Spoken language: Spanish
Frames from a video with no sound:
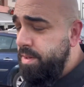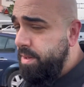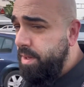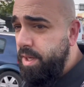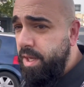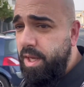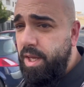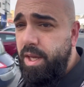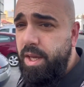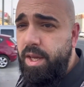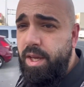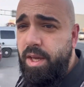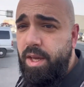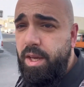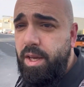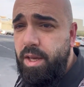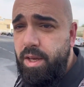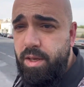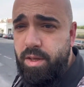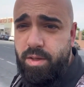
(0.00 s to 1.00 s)

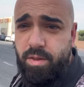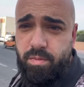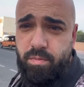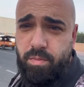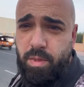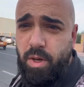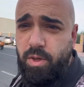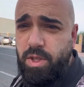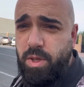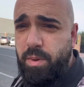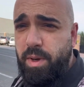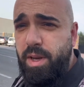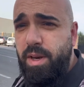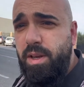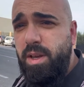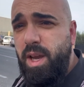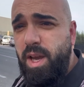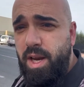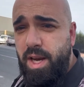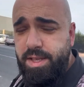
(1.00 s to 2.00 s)
Y vamos a ver
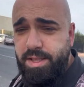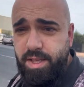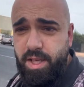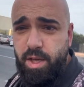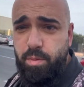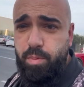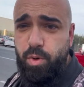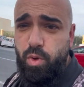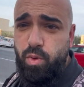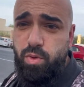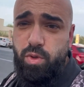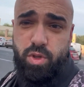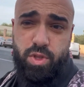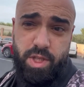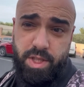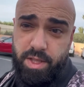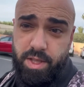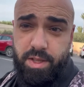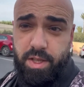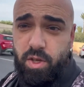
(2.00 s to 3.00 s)
qué clase de productos
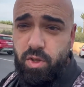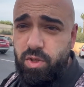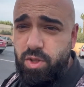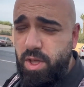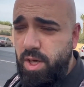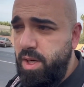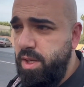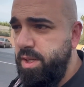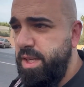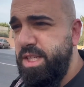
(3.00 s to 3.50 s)
dietéticos tienen.